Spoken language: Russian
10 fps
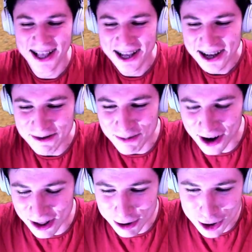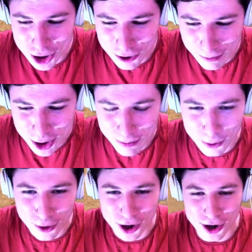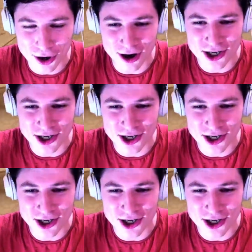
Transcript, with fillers: Блин, ну ты что-то вообще плохо играешь.